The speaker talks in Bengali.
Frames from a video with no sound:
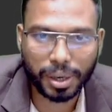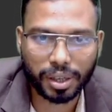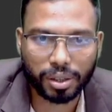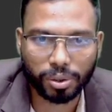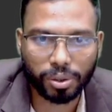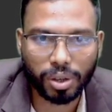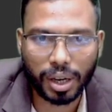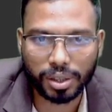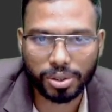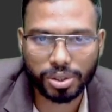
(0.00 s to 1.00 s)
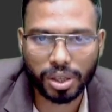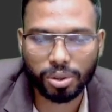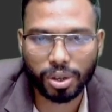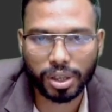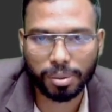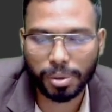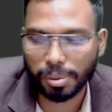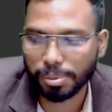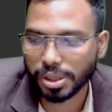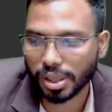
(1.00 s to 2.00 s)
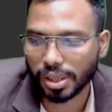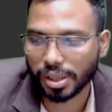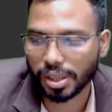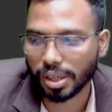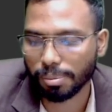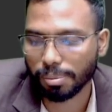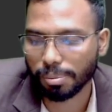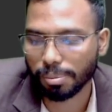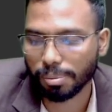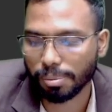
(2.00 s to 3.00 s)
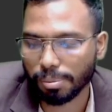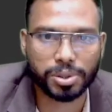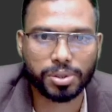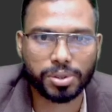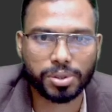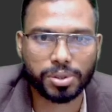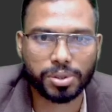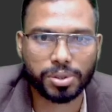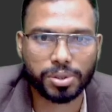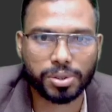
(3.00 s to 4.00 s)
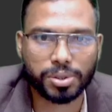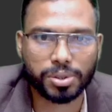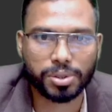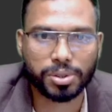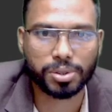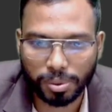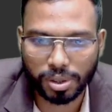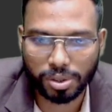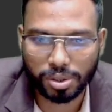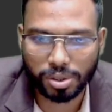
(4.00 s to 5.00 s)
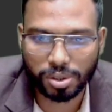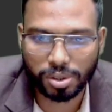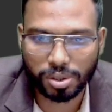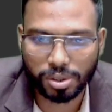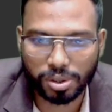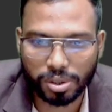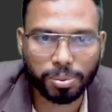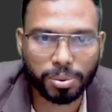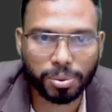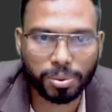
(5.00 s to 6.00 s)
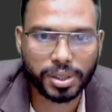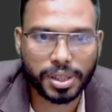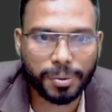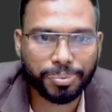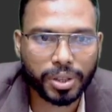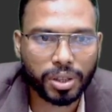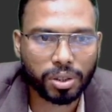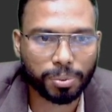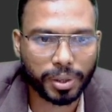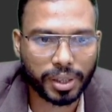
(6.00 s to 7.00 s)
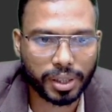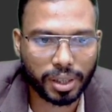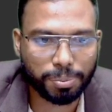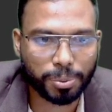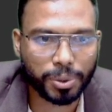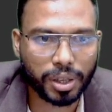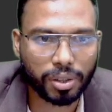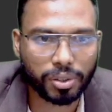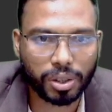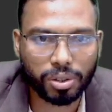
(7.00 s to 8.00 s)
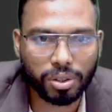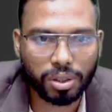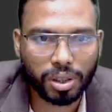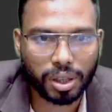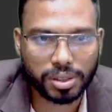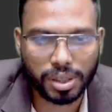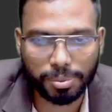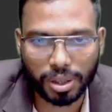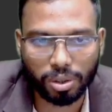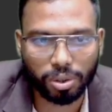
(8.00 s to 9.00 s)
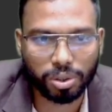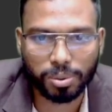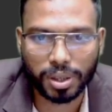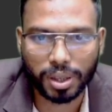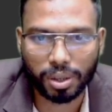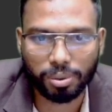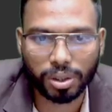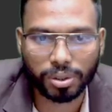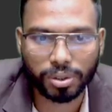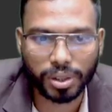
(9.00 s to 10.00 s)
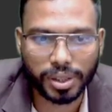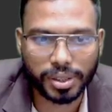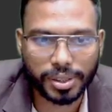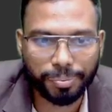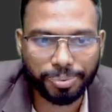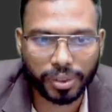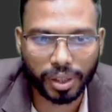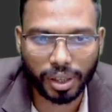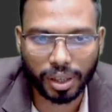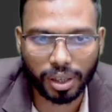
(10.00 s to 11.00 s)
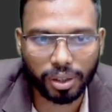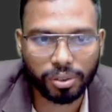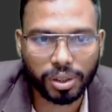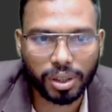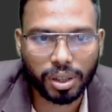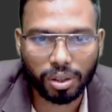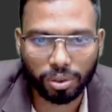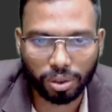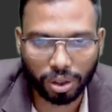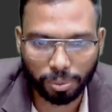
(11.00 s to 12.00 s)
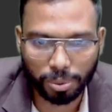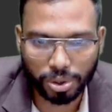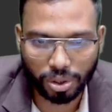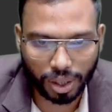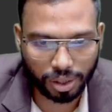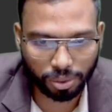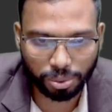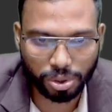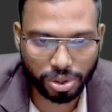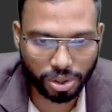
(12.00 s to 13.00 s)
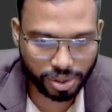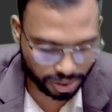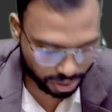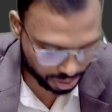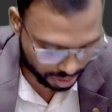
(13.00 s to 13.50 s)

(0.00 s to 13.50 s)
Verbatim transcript: ব্যাখ্যা করো আঠারো সালে নয় নম্বর বিশ সালে তিন নম্বর হিসাবে প্রশ্নটি এসেছিল তোমাদের জন্য খুবই গুরুত্বপূর্ণ রয়েছে তোমরা এটা থেকে পড়ে নেও দেখো যে আমি এখানে অথবা আকারে উল্লেখ করে দিয়েছি দেখে নাও উপসংহার আর উত্তর সহ সাজেশন